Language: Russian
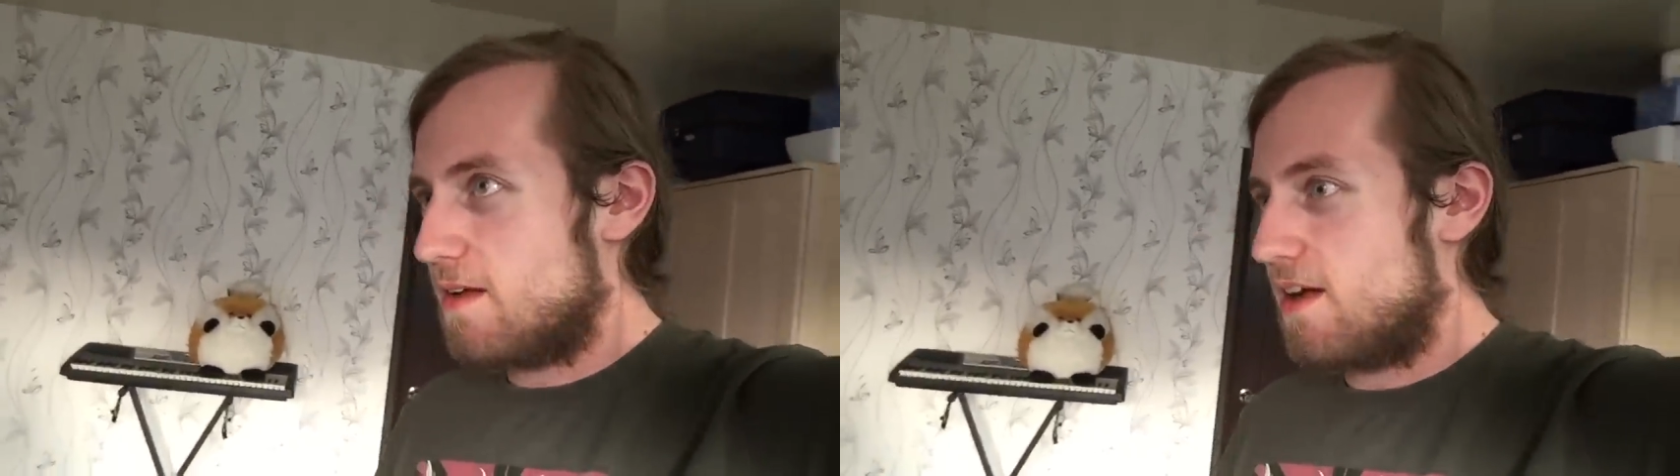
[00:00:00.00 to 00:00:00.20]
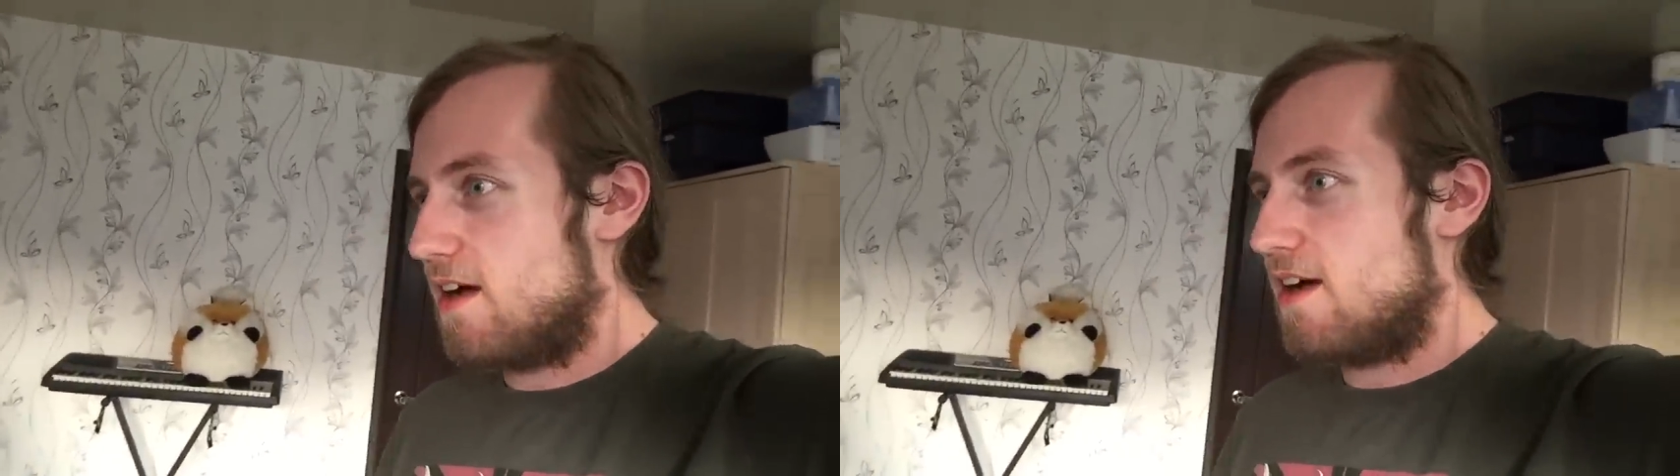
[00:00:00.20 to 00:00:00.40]

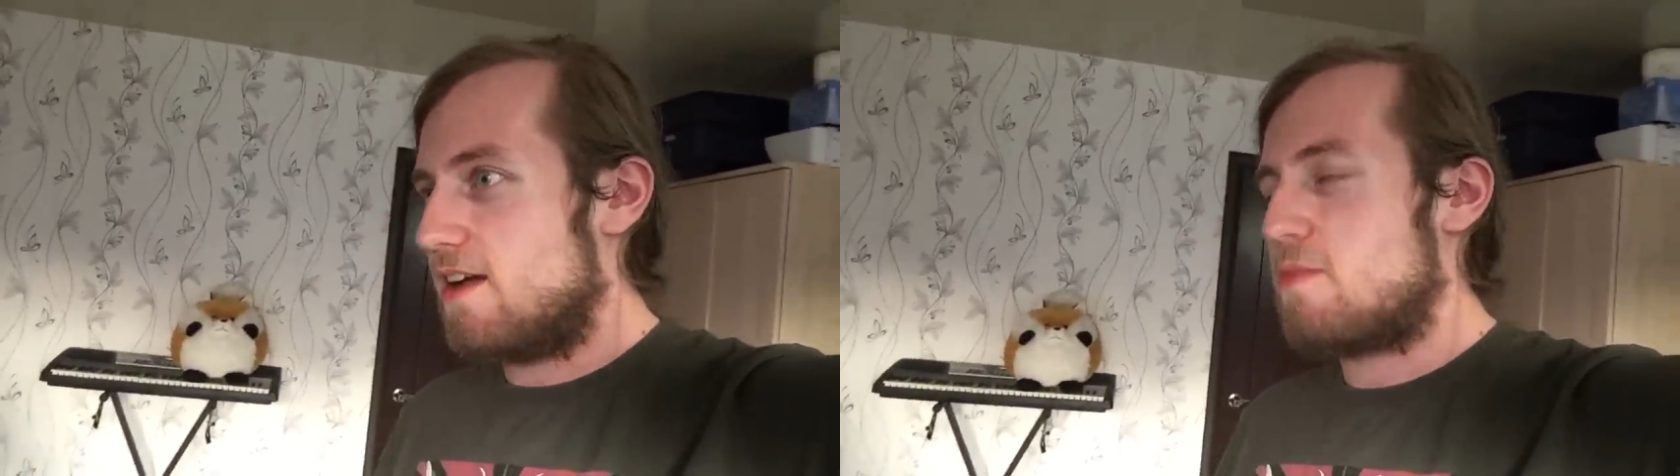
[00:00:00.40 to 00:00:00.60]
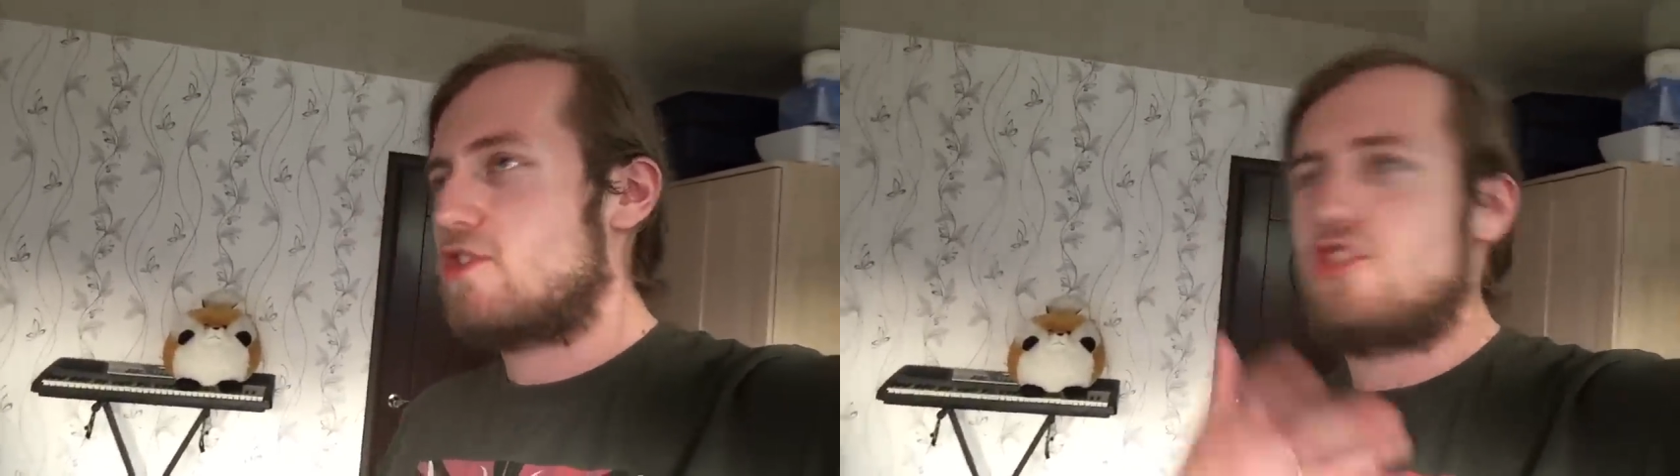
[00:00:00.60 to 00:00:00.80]
А,
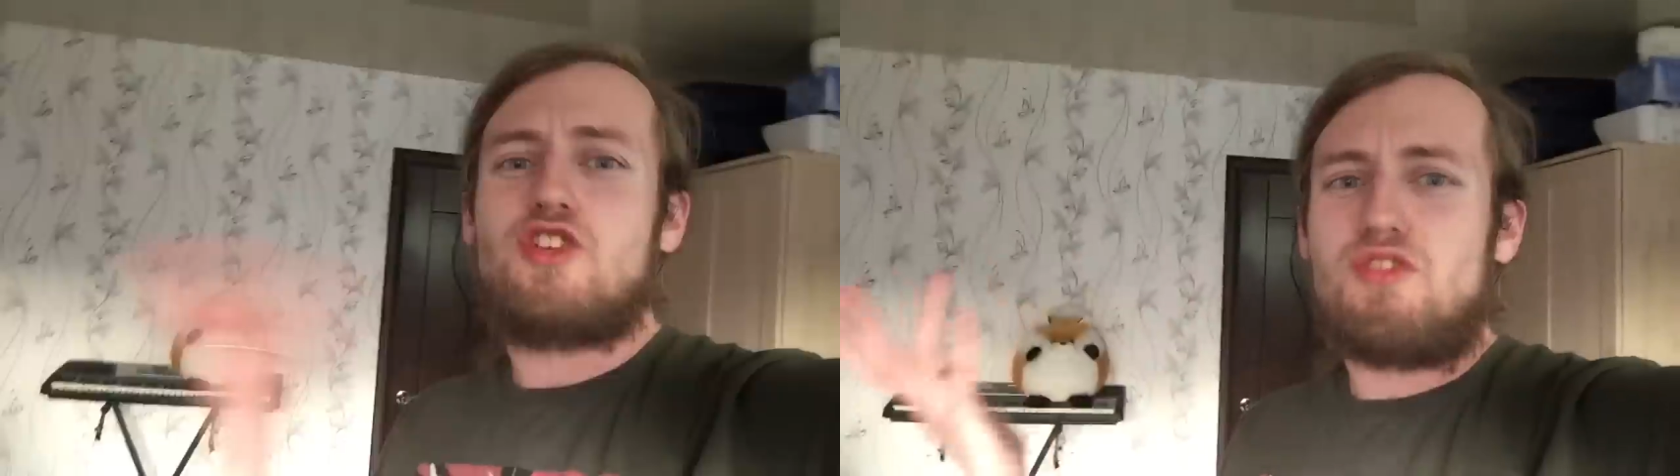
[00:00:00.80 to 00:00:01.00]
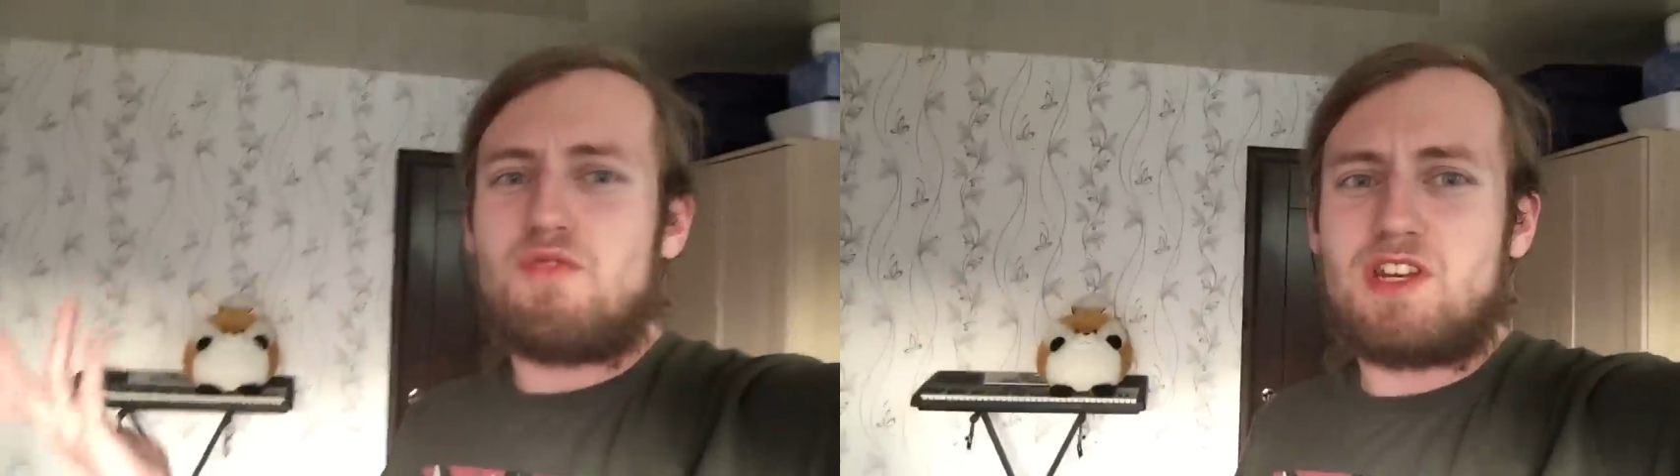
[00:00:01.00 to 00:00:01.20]
я просто
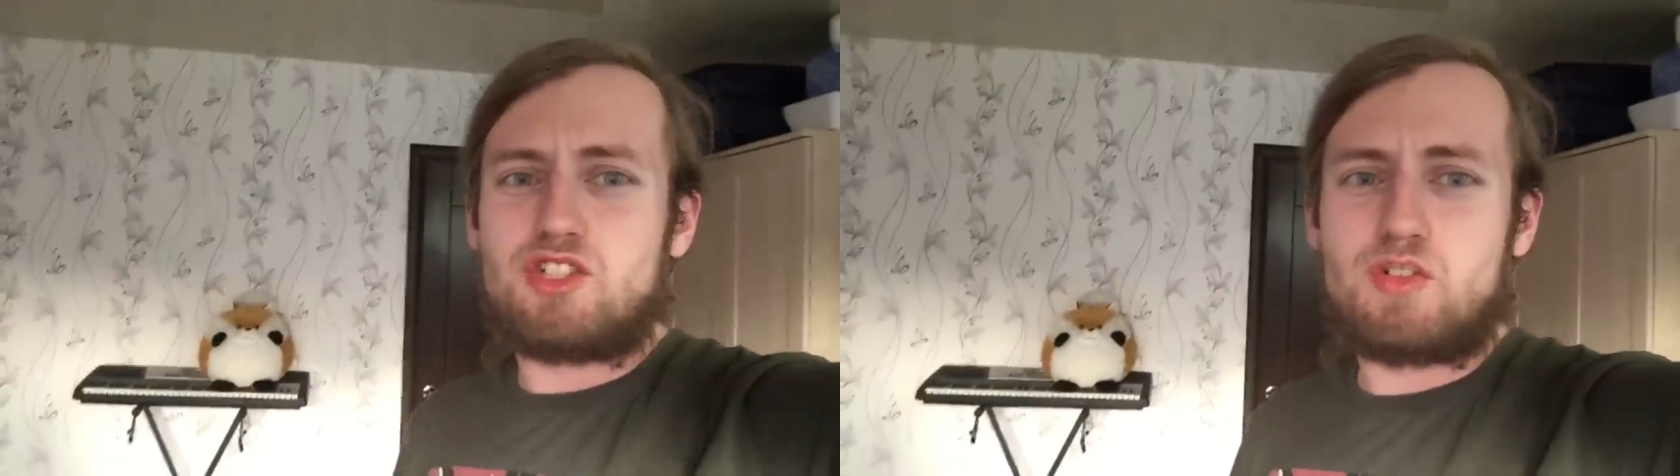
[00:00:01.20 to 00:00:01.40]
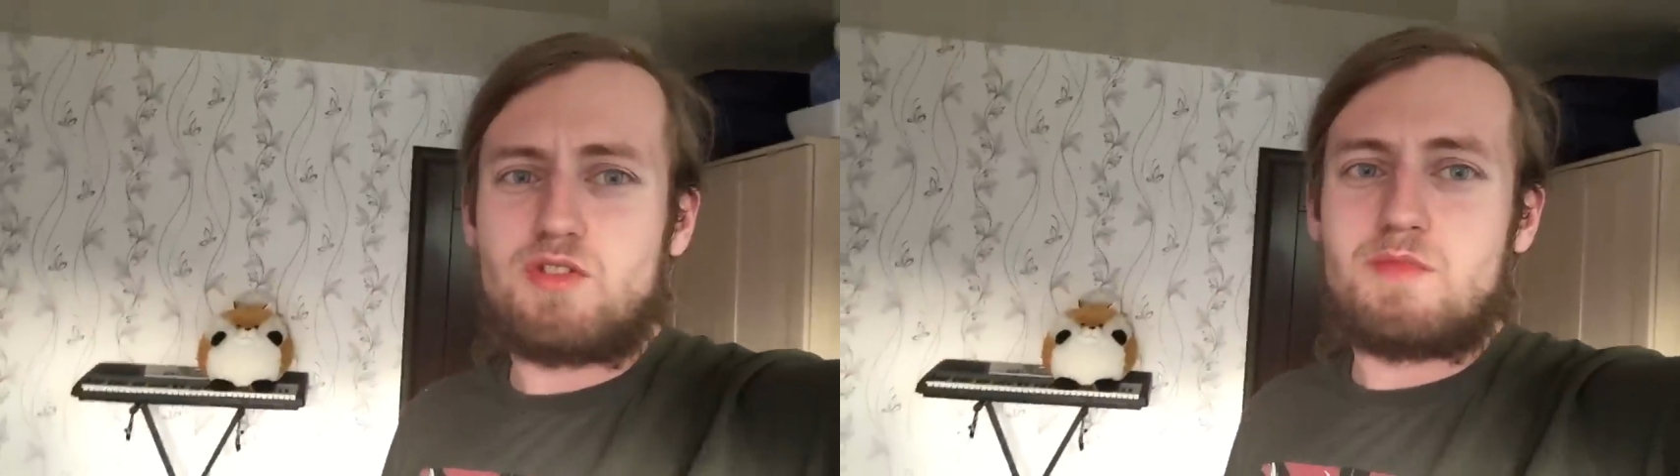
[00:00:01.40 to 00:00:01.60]
еще не уверен,
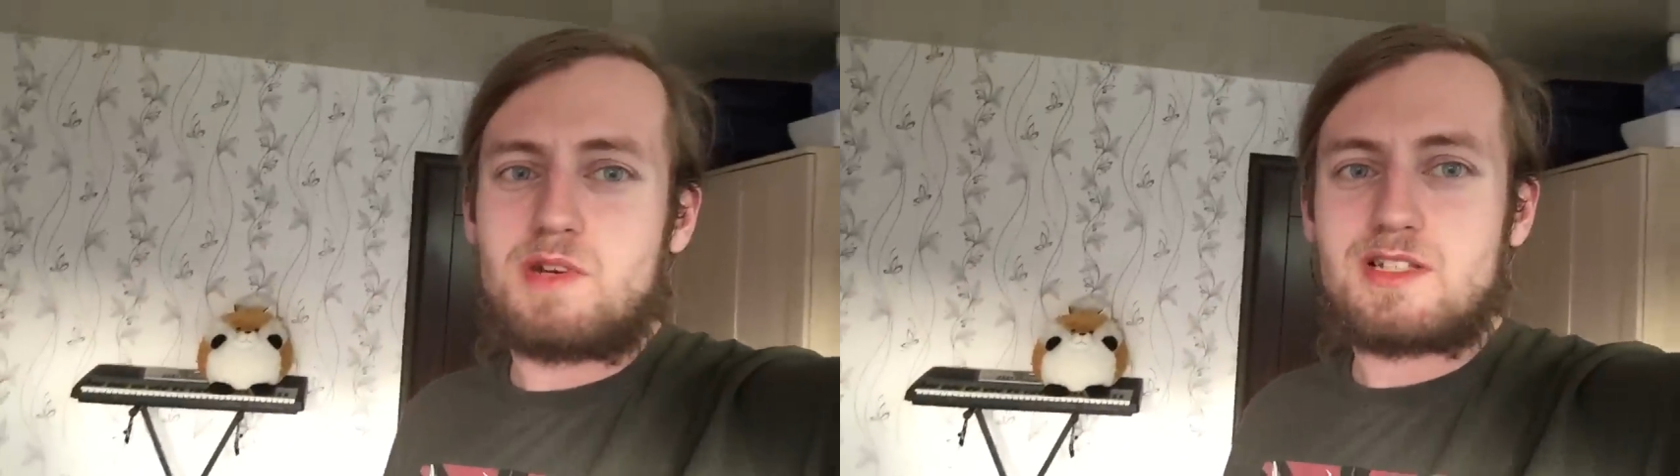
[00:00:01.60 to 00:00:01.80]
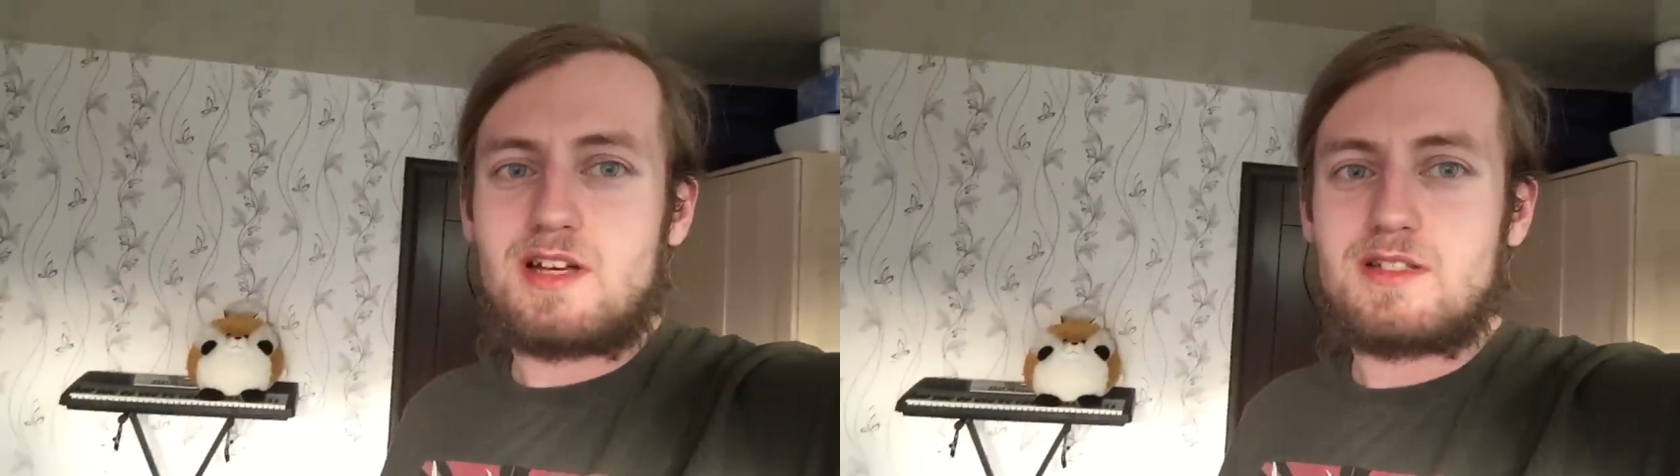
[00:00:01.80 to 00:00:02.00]
что о нем
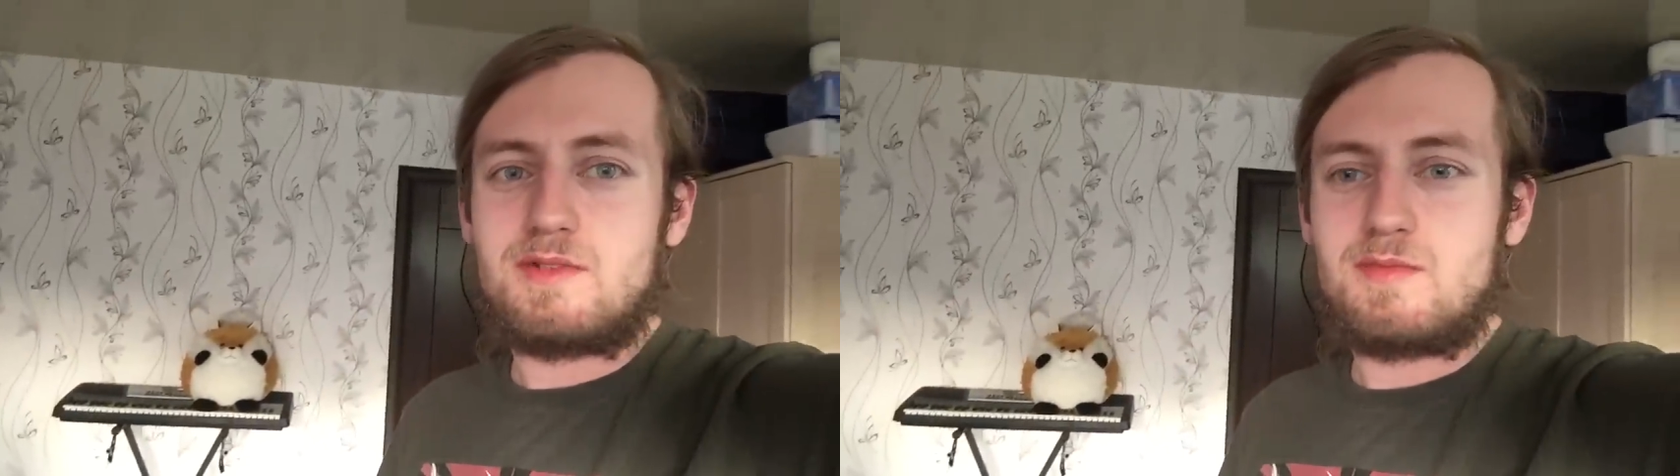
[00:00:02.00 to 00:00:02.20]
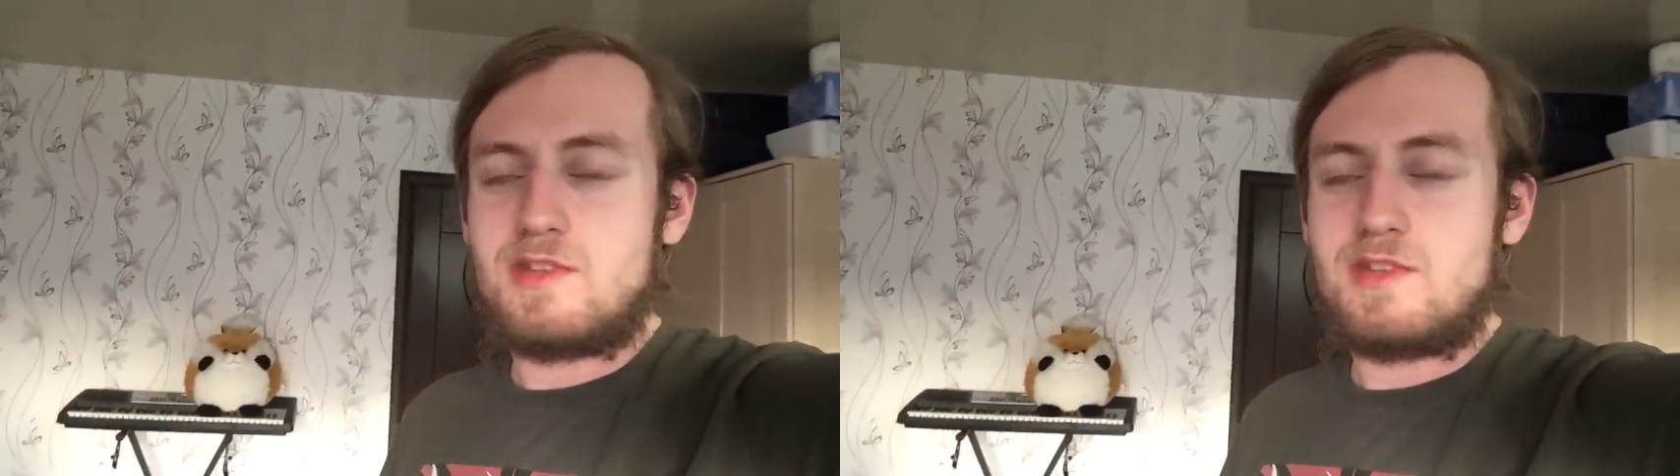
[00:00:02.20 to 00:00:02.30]
рассказывать.